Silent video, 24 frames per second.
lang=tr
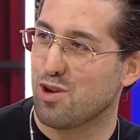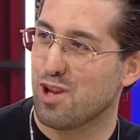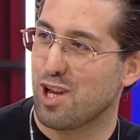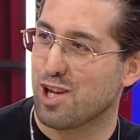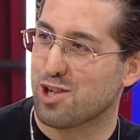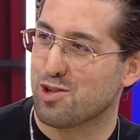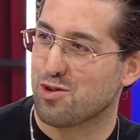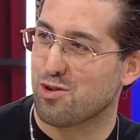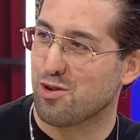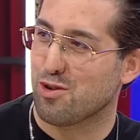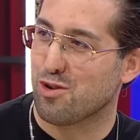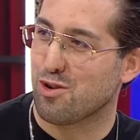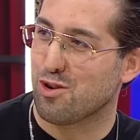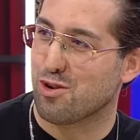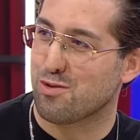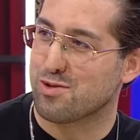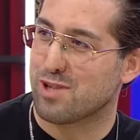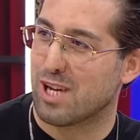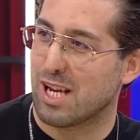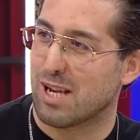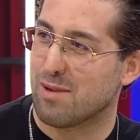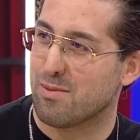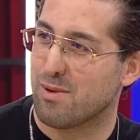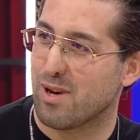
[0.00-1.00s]
dolaş görüyorum
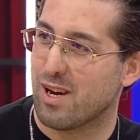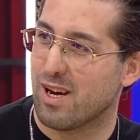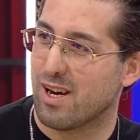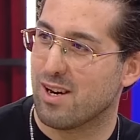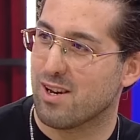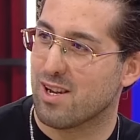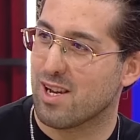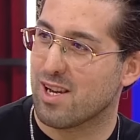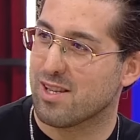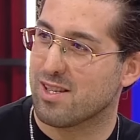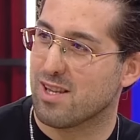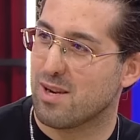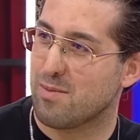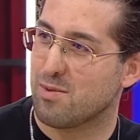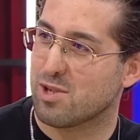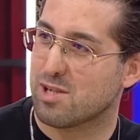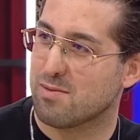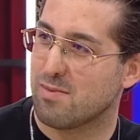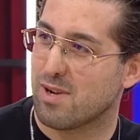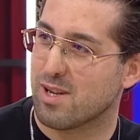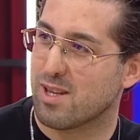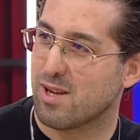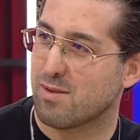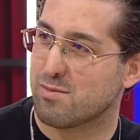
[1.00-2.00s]
seni be. Ulan ne
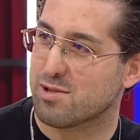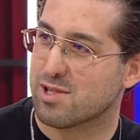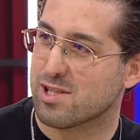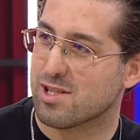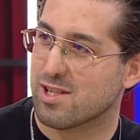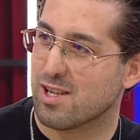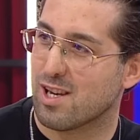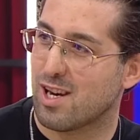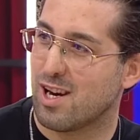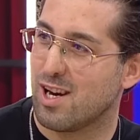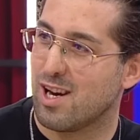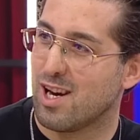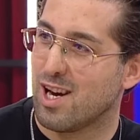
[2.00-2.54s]
biçim adamsın ya.